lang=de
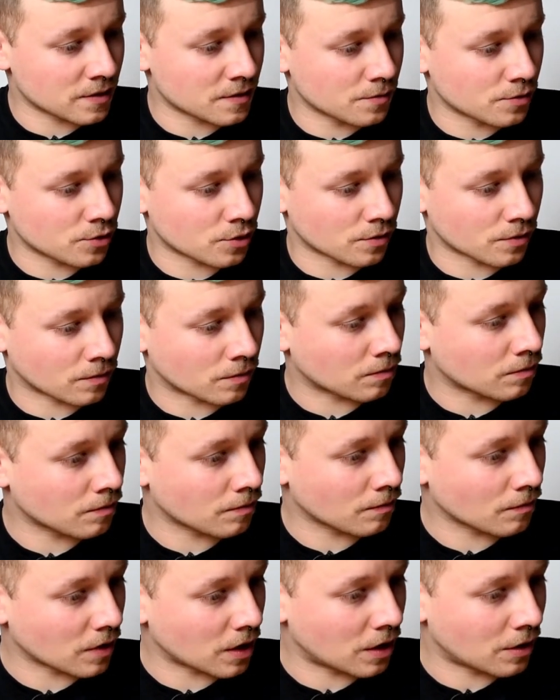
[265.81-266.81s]
zwischen
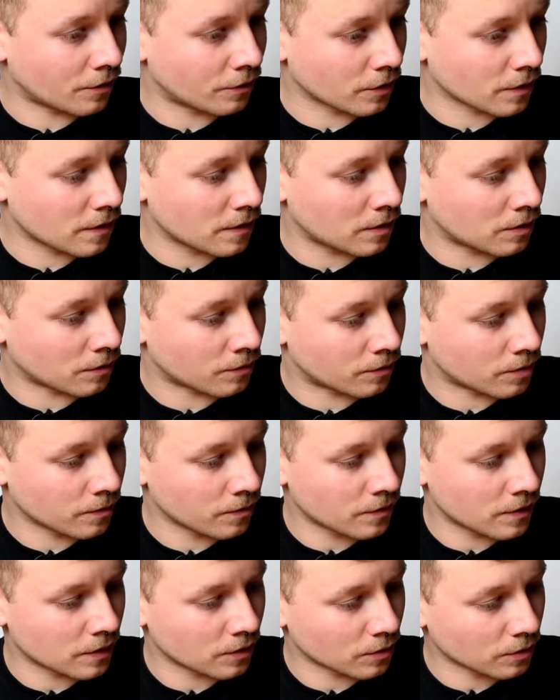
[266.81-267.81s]
40 und
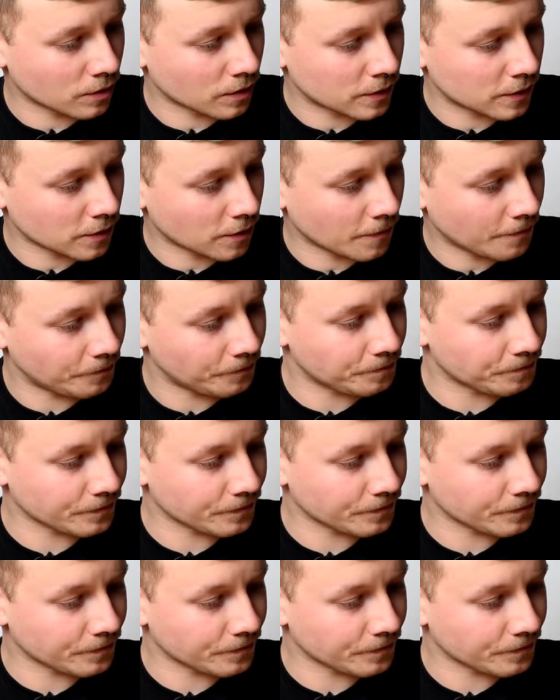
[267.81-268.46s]
50 oder so.